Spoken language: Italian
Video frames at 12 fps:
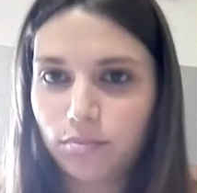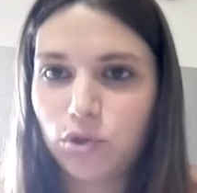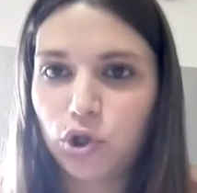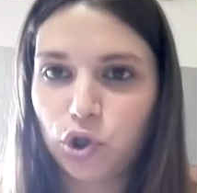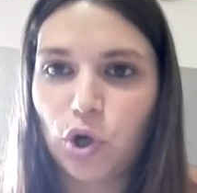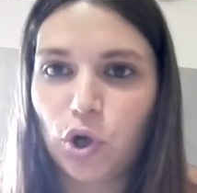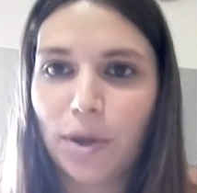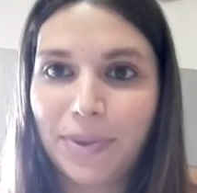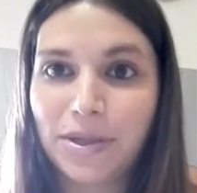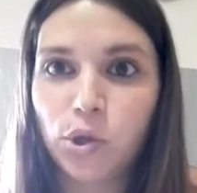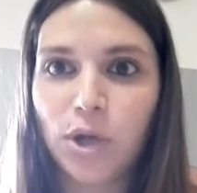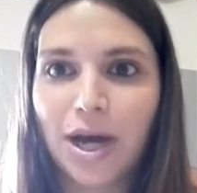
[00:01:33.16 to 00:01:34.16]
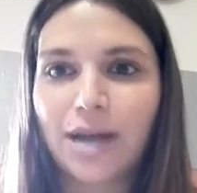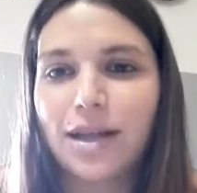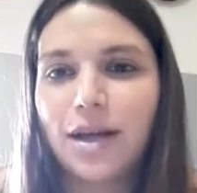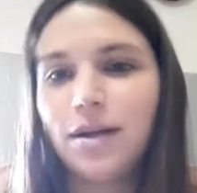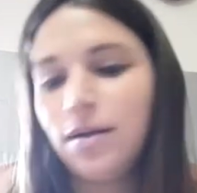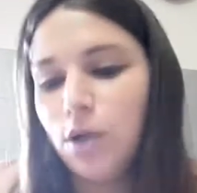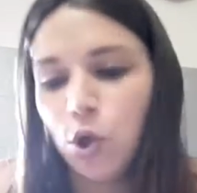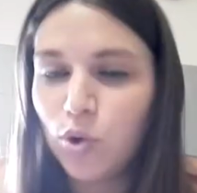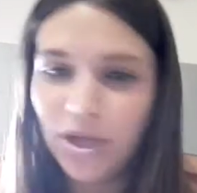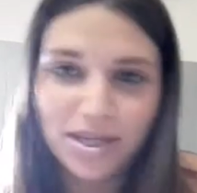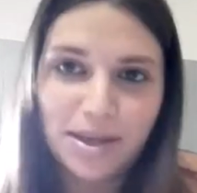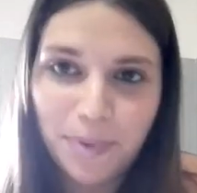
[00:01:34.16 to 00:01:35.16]
ci sono appassionata, le
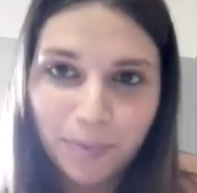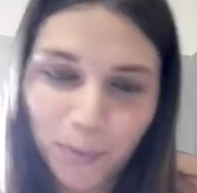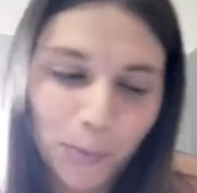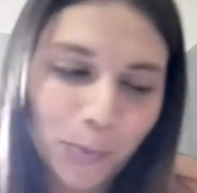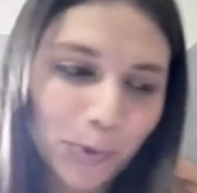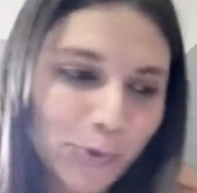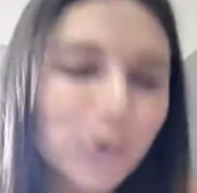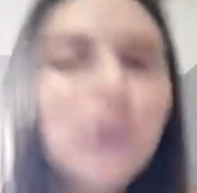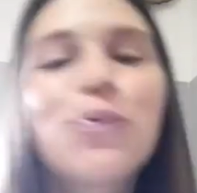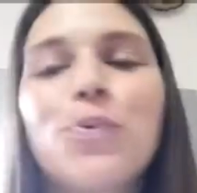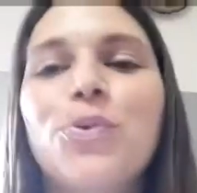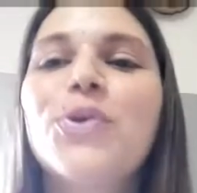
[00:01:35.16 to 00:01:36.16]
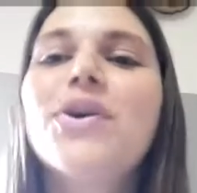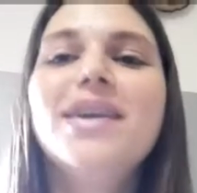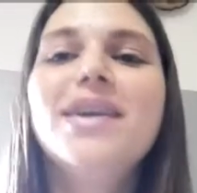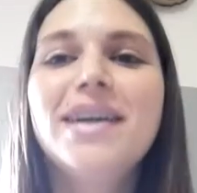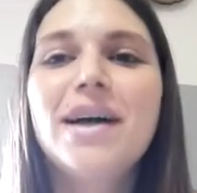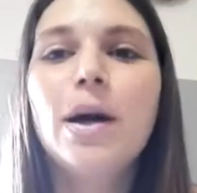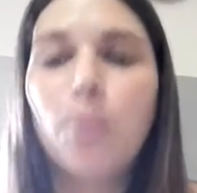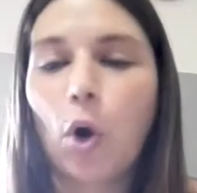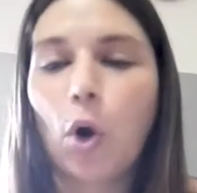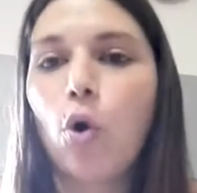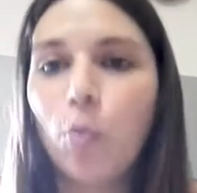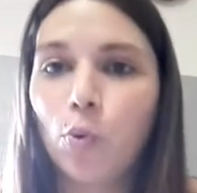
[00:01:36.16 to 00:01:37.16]
unghie sempre al primo posto di tutto,
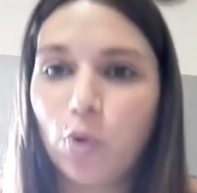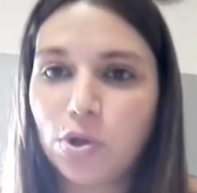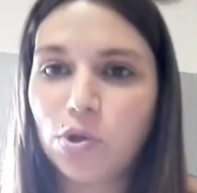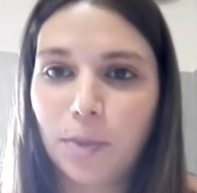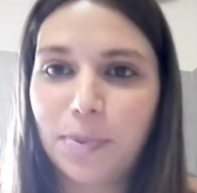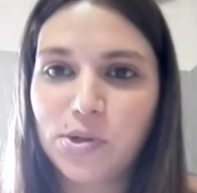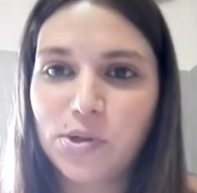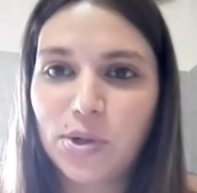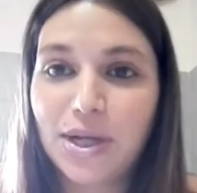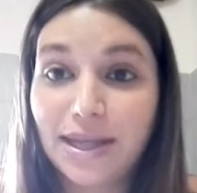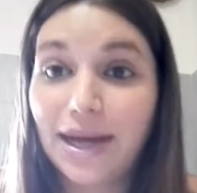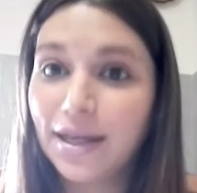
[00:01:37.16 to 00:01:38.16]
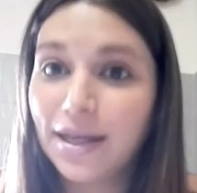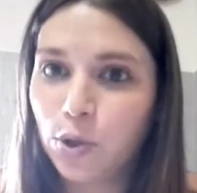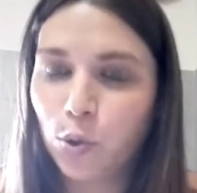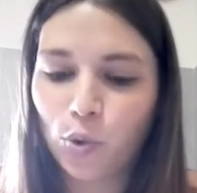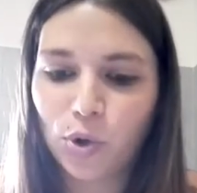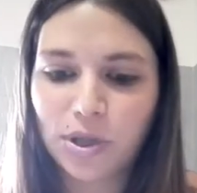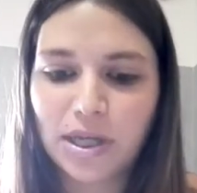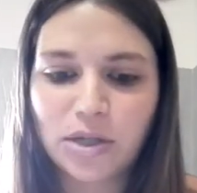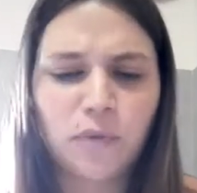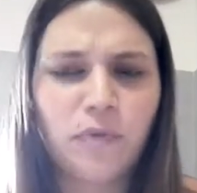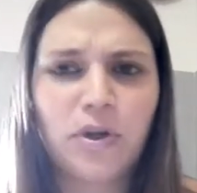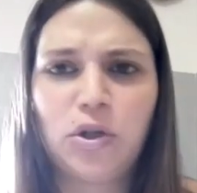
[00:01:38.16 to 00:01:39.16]
però comunque sono appassionata anche di trucco
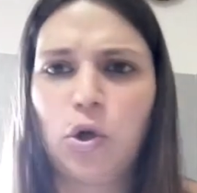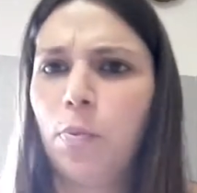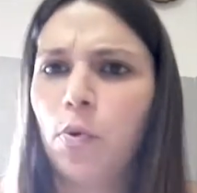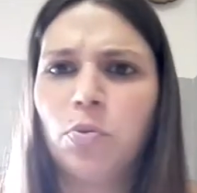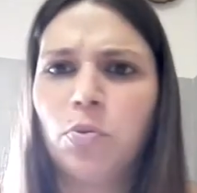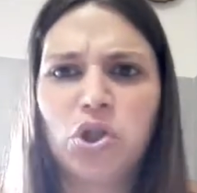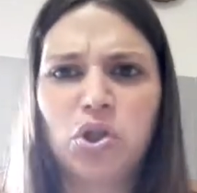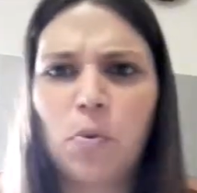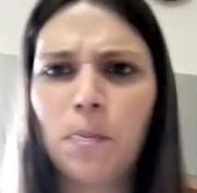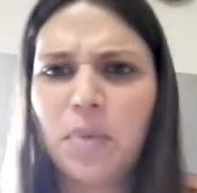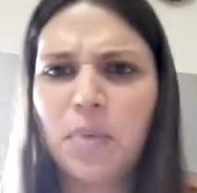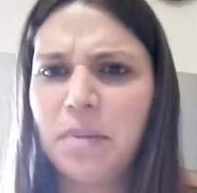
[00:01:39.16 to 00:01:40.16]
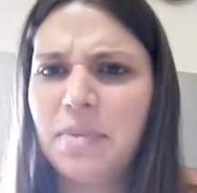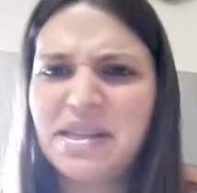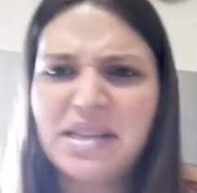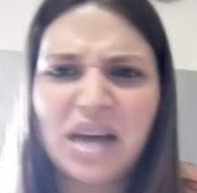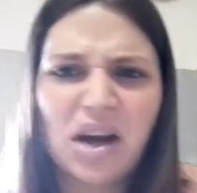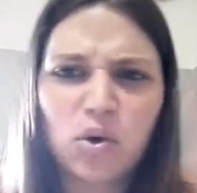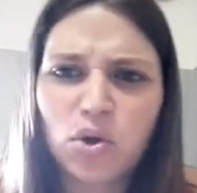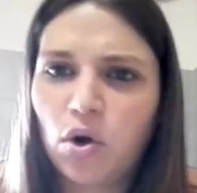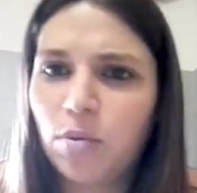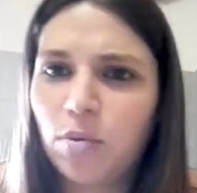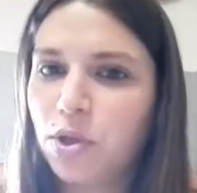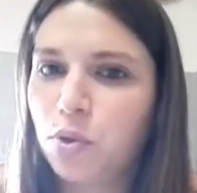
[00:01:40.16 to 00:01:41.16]
adesso, infatti ho cominciato a comprarmi un sacco di
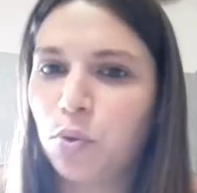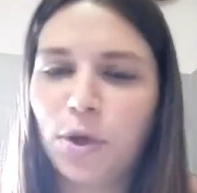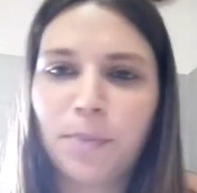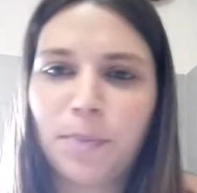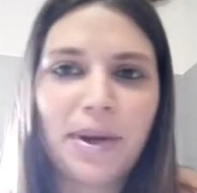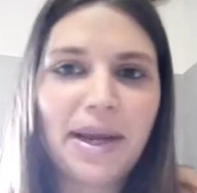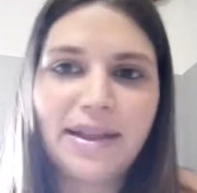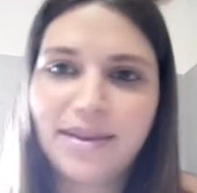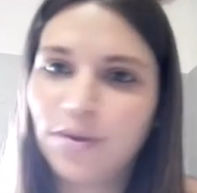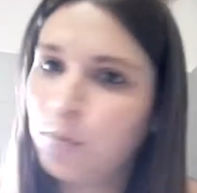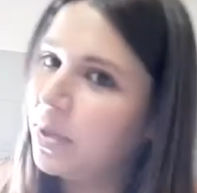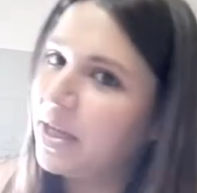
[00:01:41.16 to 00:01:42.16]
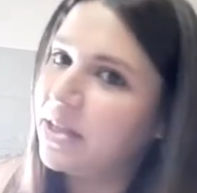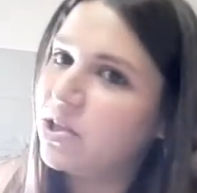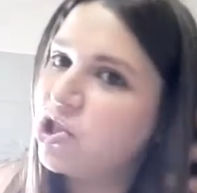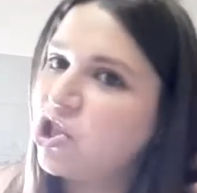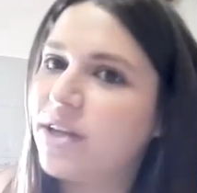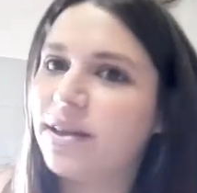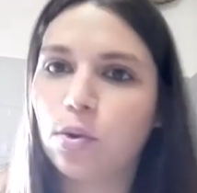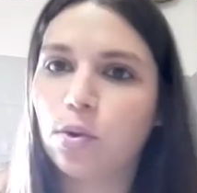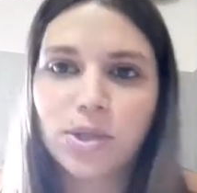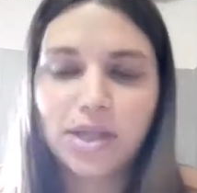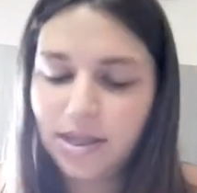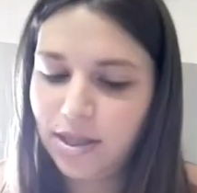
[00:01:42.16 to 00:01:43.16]
robe, di trucchi, palette, ombretti, eccetera,
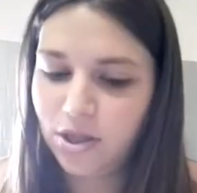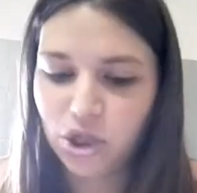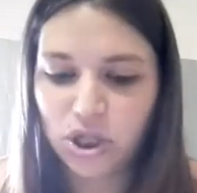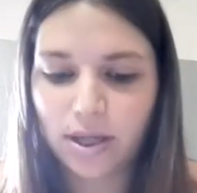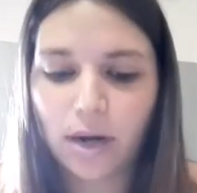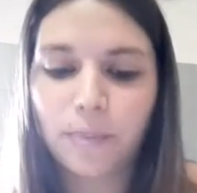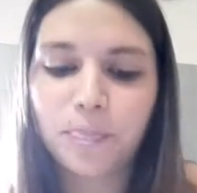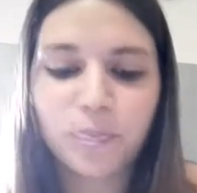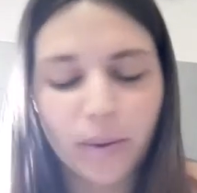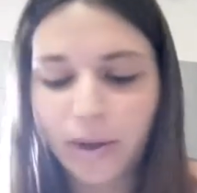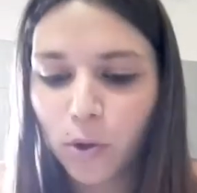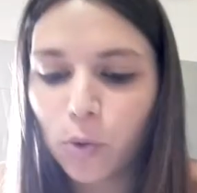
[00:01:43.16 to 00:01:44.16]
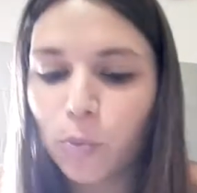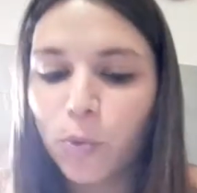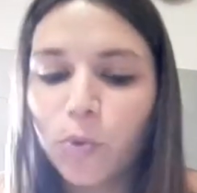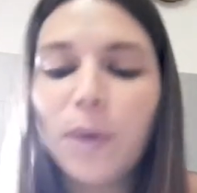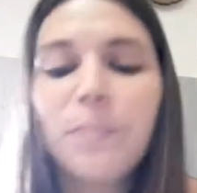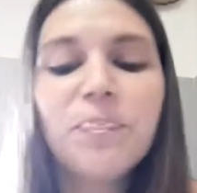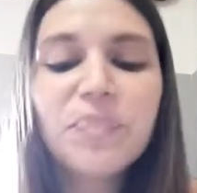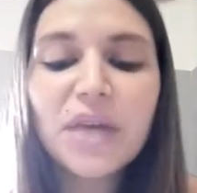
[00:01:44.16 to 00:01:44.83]
rossetti, eccetera. Vabbè, comunque...